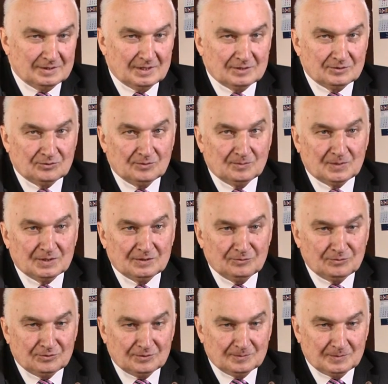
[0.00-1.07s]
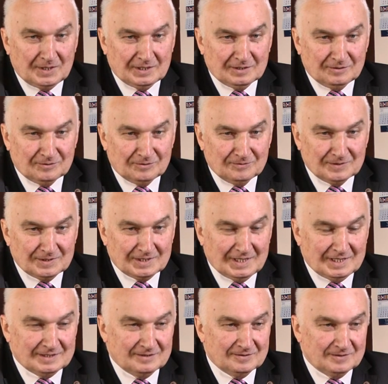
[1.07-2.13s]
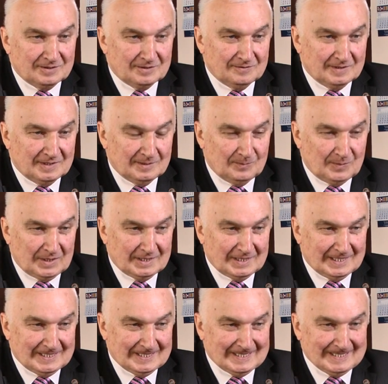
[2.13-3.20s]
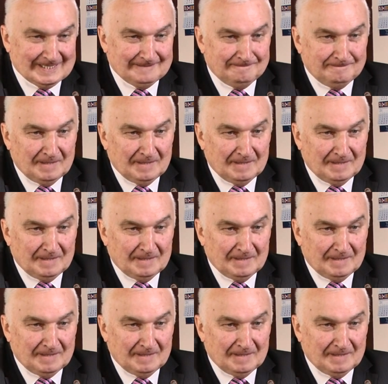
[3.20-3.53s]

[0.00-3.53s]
Я еще предыдущим ректору высказывал свои претензии.